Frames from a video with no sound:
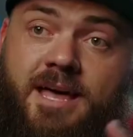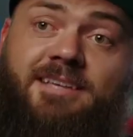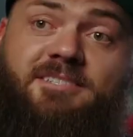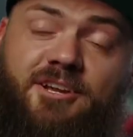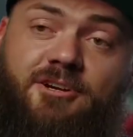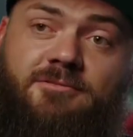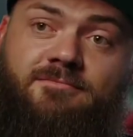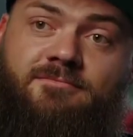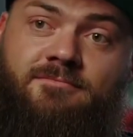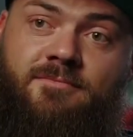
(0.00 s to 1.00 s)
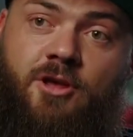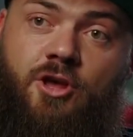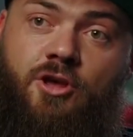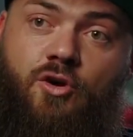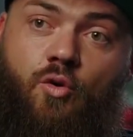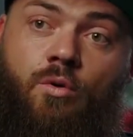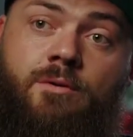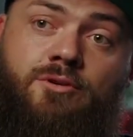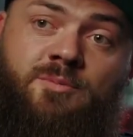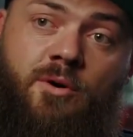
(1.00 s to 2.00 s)
No ano passado,
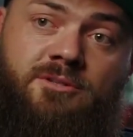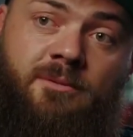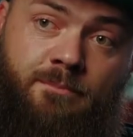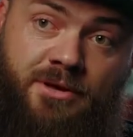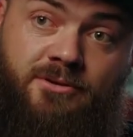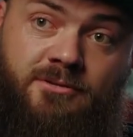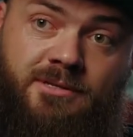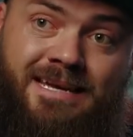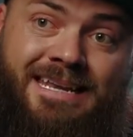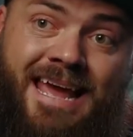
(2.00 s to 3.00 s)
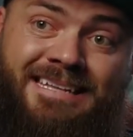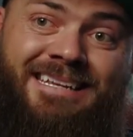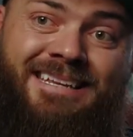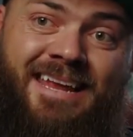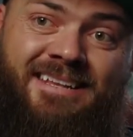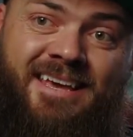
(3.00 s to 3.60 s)
era pra gente ter mexido num Jeep Wagoneer